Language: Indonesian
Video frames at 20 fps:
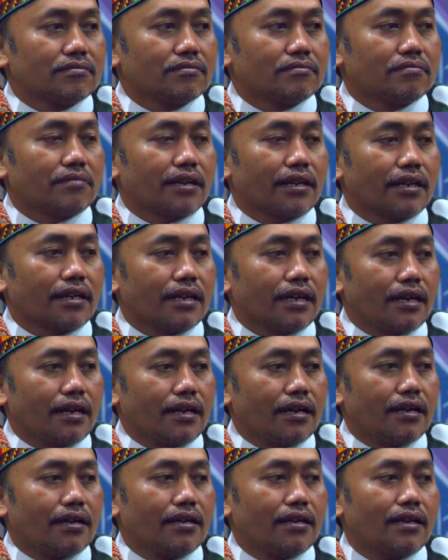Mereka
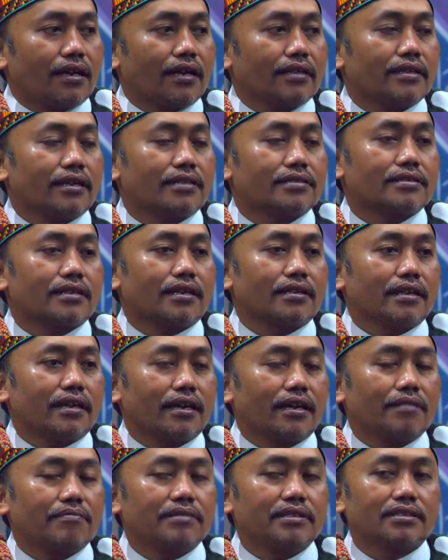ngajak
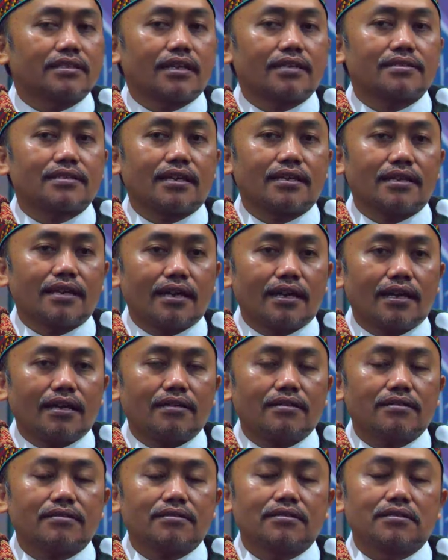saya, minta saya
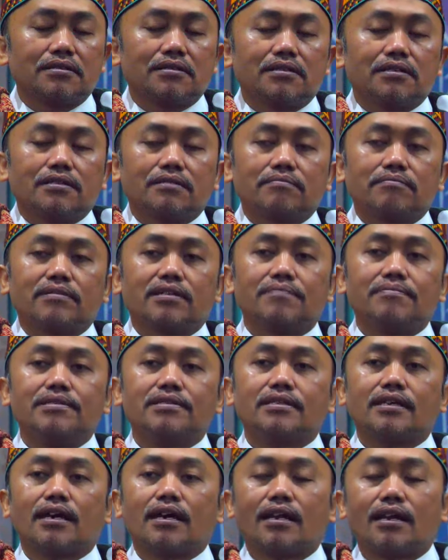
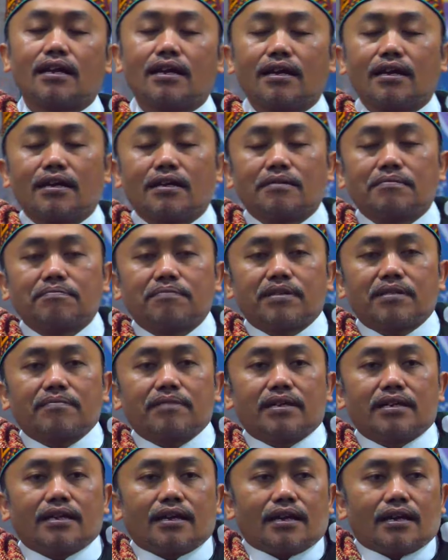berbicara
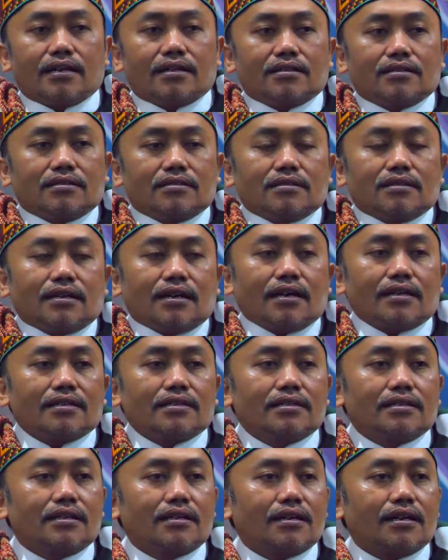perbedaan
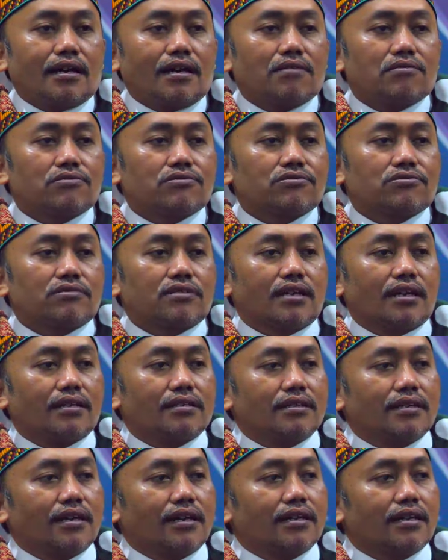akidah ahlus sunnah
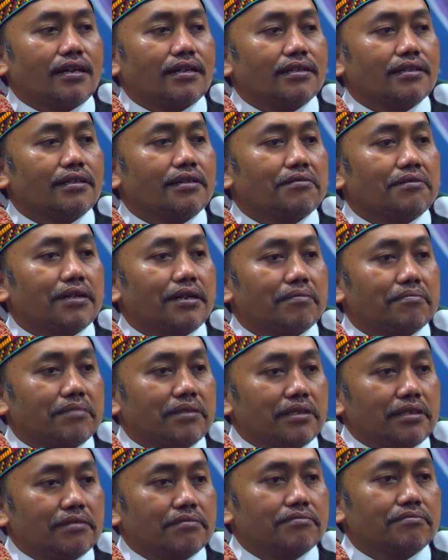dengan akidah
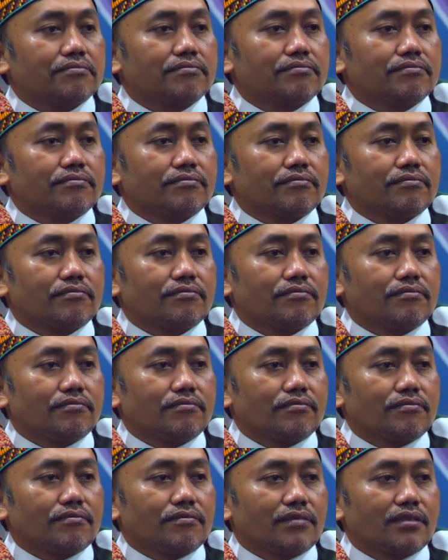wahabi.
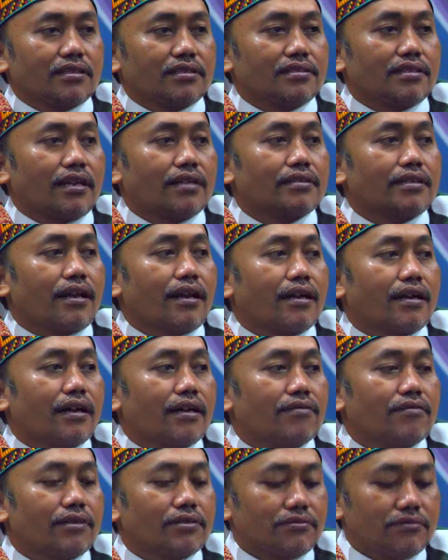Saya
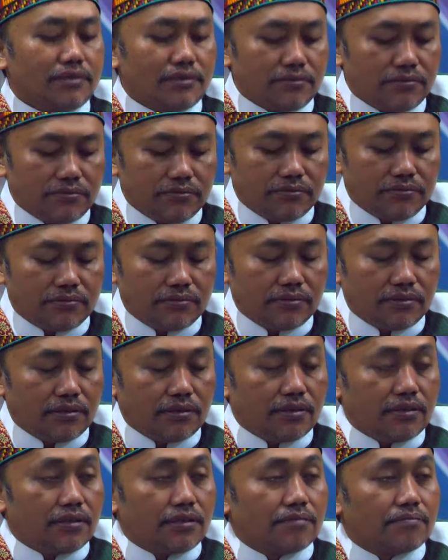terangkan waktu itu
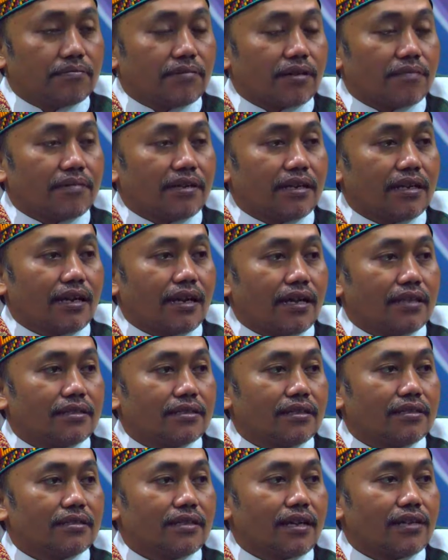perbedaan
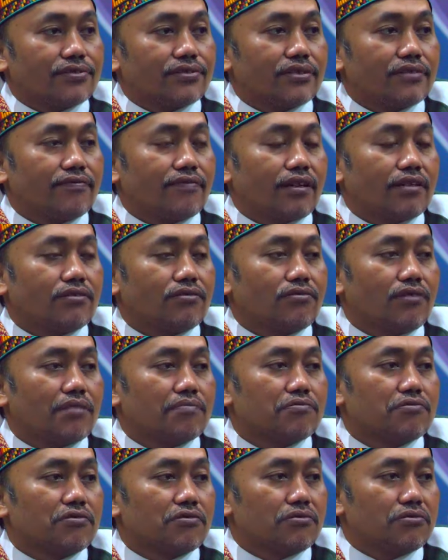tentang sifat
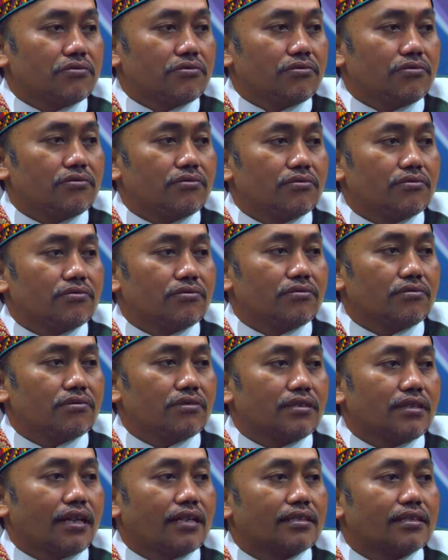
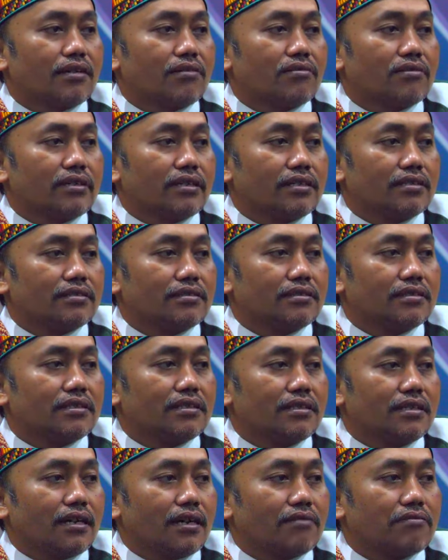20 dan tauhid
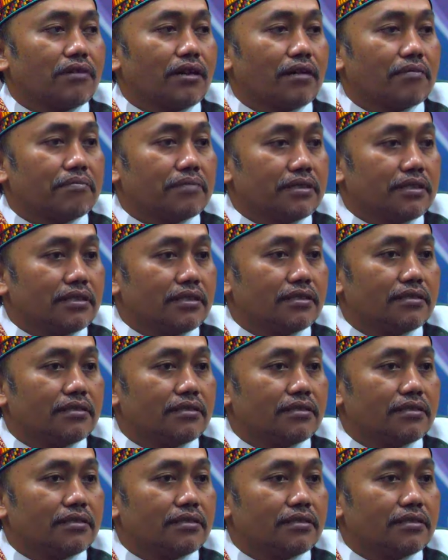3 wahabi.